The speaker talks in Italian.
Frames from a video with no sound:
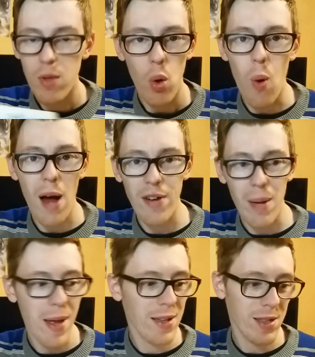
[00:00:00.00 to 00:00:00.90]
qua
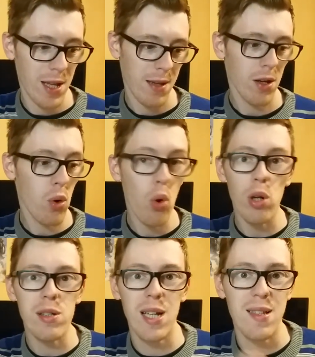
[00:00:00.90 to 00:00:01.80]
veramente
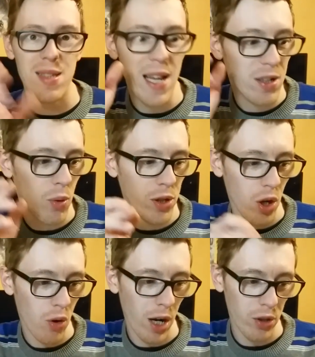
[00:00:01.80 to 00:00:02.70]
Google Translate quando
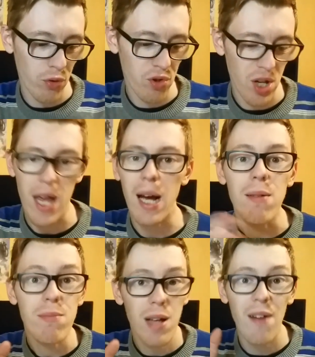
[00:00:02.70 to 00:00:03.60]
ancora non c'era.
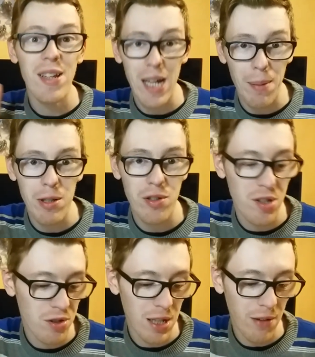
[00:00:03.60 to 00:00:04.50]
Avete capito il
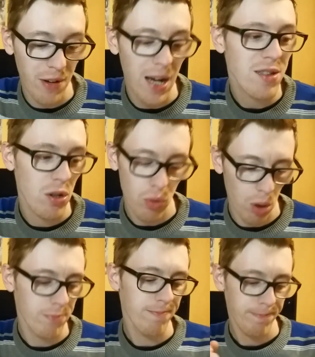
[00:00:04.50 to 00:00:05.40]
senso della frase?
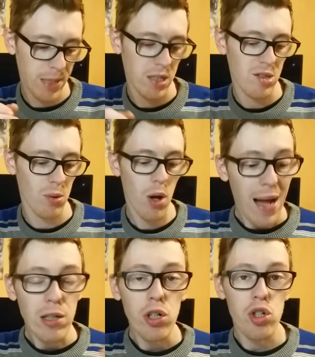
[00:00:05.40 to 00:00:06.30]
No. Benissimo.
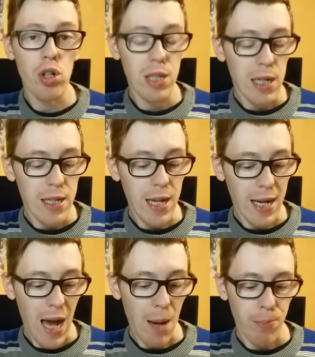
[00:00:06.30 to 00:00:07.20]
Altro gioco della linea
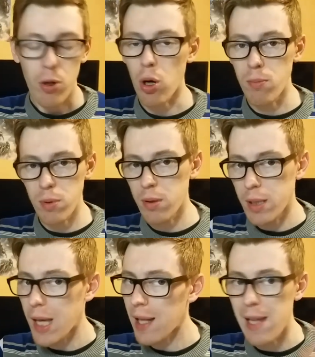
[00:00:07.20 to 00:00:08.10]
Capcom,
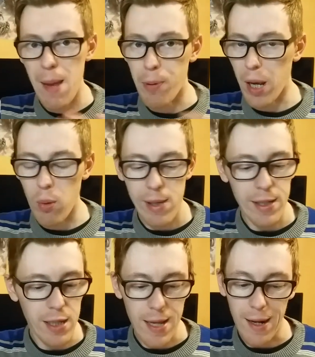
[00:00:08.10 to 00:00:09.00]
che all'epoca in quegli
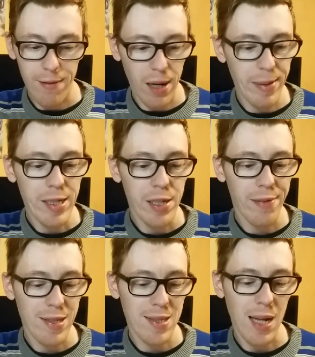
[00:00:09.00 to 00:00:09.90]
anni era veramente
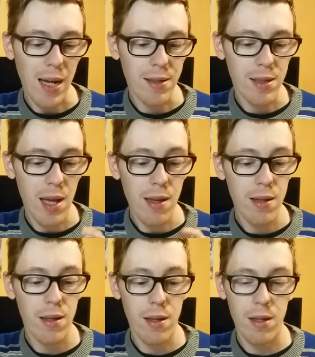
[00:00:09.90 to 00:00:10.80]
devastante,
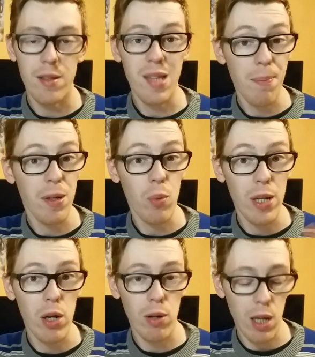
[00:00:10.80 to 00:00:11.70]
eh, sempre
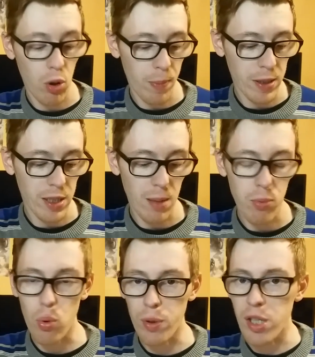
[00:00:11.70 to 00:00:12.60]
quelli con la copertina
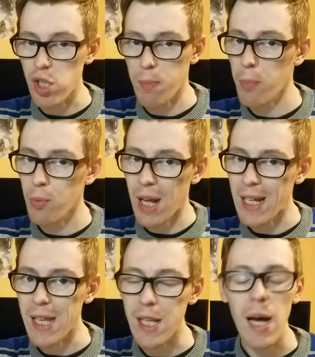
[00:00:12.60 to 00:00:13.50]
blu, quindi c'era proprio una
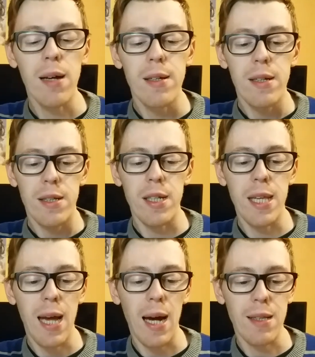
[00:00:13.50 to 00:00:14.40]
linea,
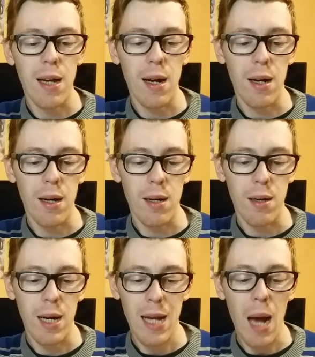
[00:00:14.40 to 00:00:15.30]
dedicata
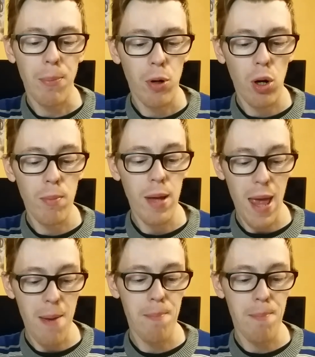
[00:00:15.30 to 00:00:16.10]
a Capcom e